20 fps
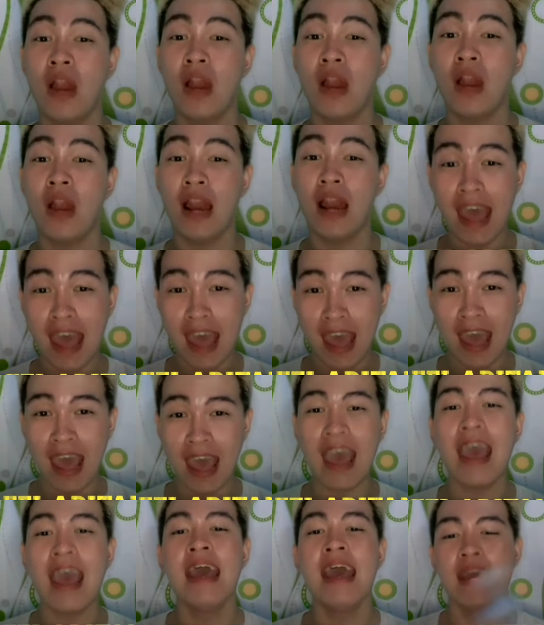
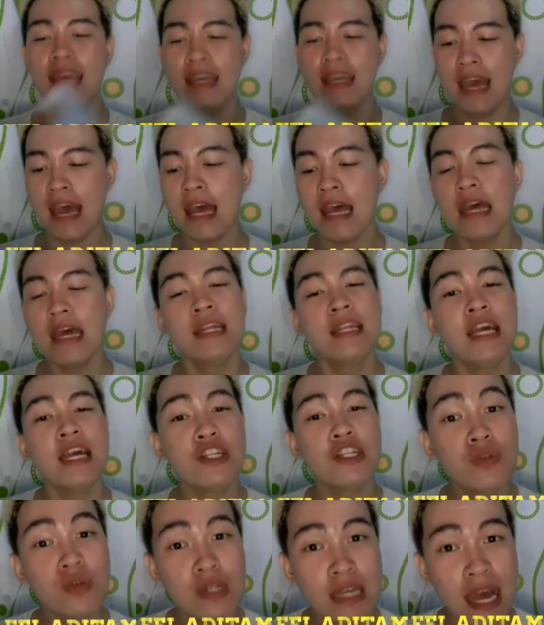boleh ya
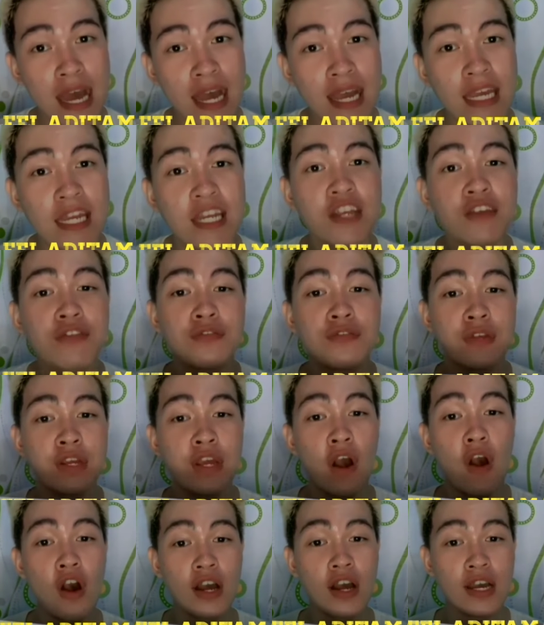dan juga ini free
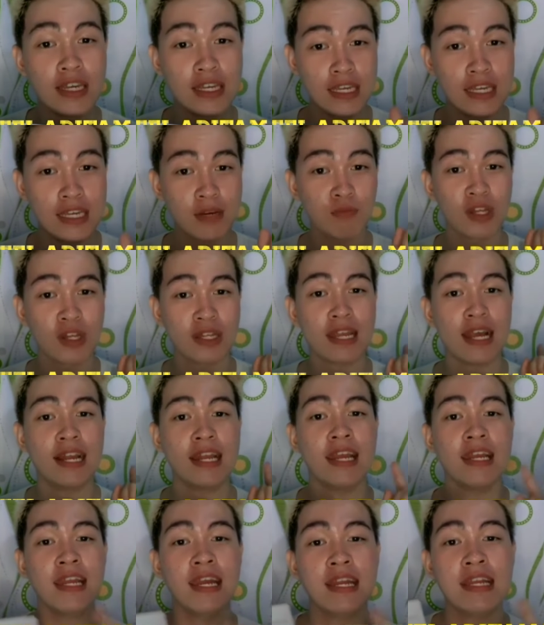ongkir buat
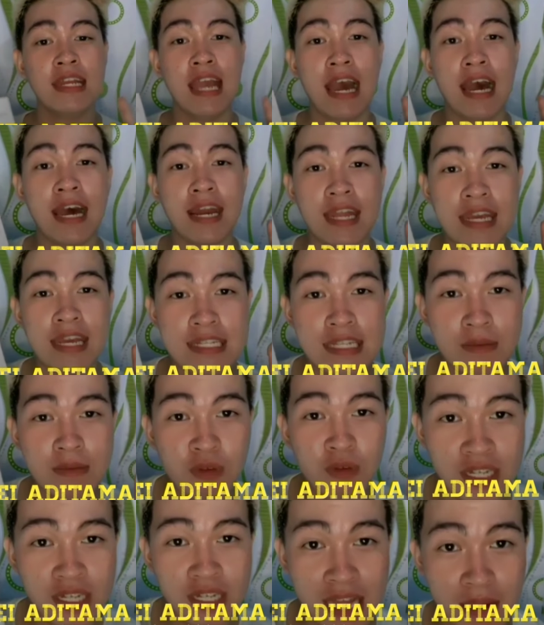kalian yang di area
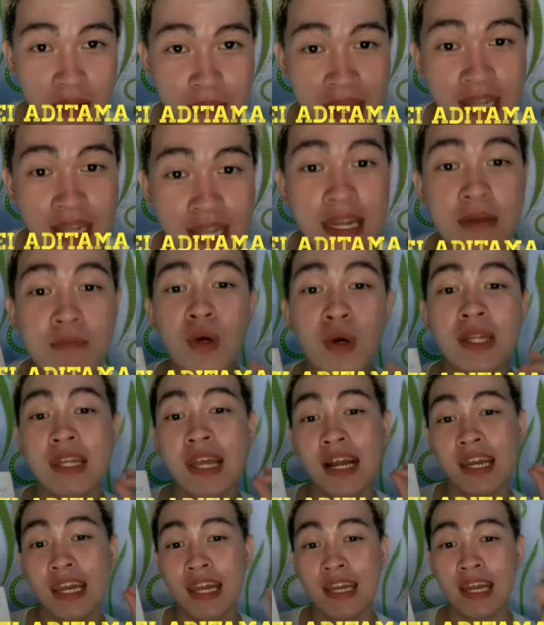Jabodetabek dan buat
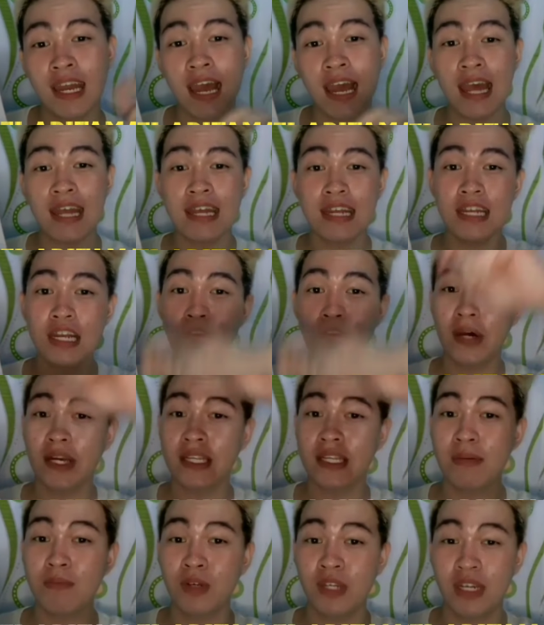kalian yang ada di luar
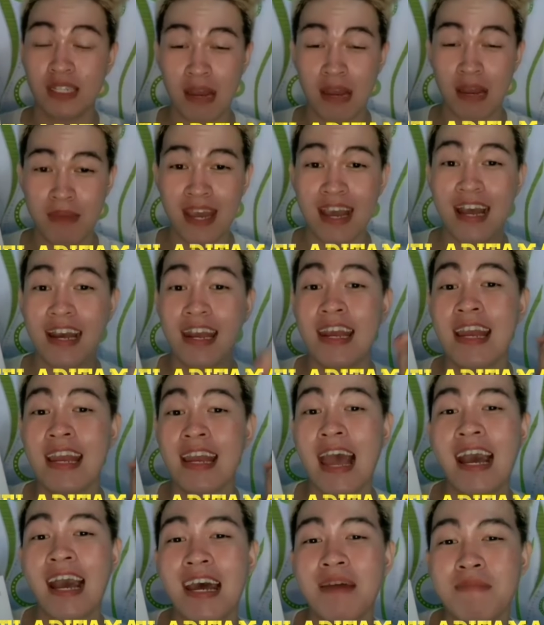Jabodetabek kalian
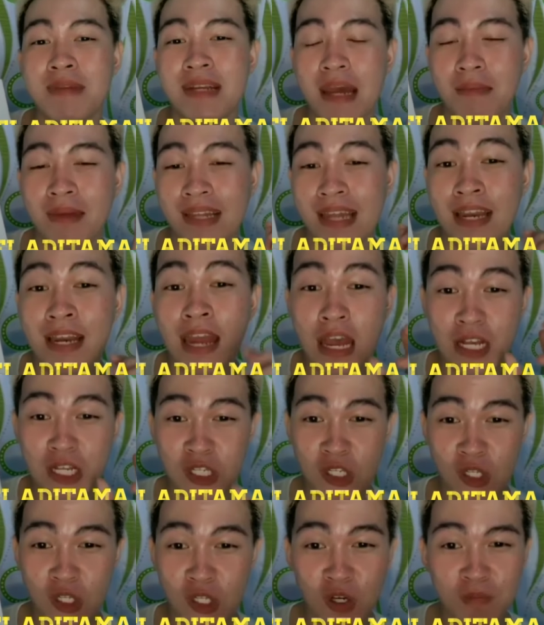akan mendapatkan
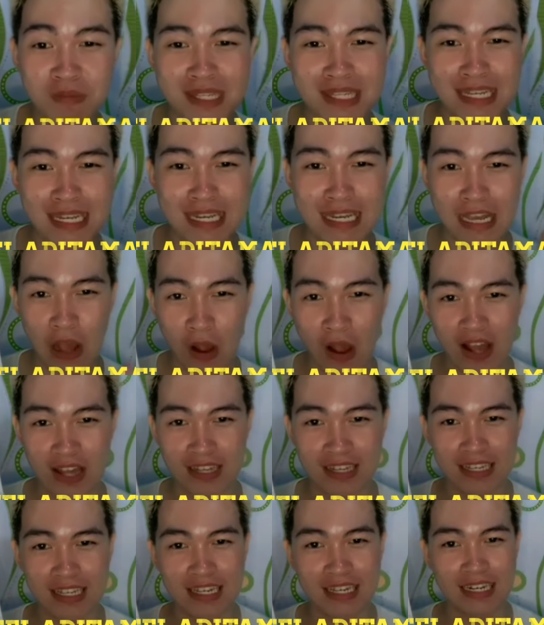subsidi
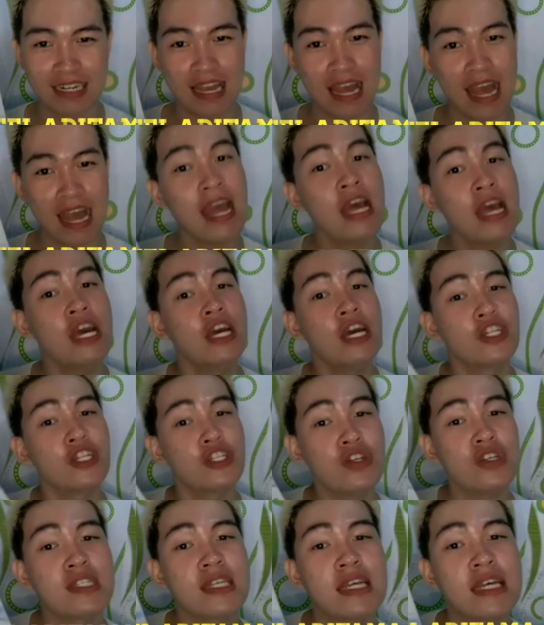ongkir ya
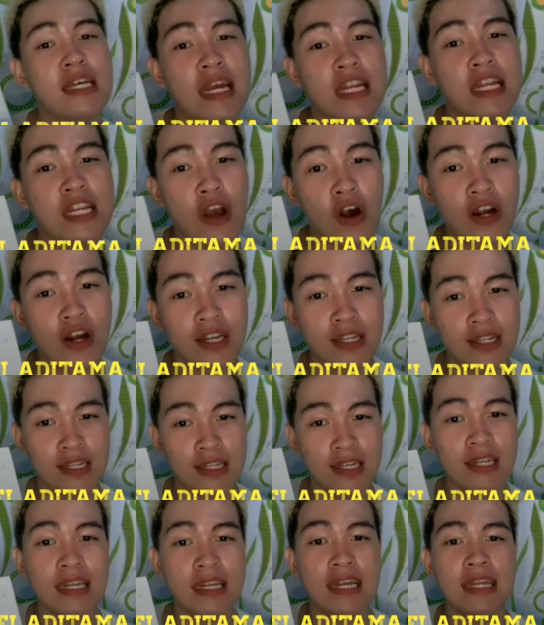cus segera di
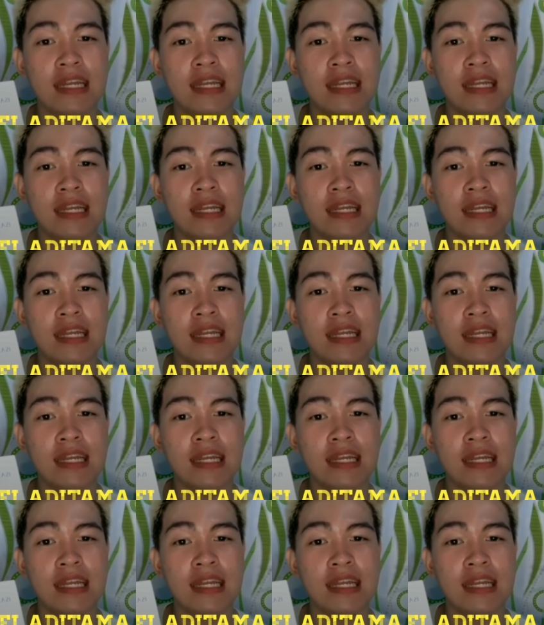order nanti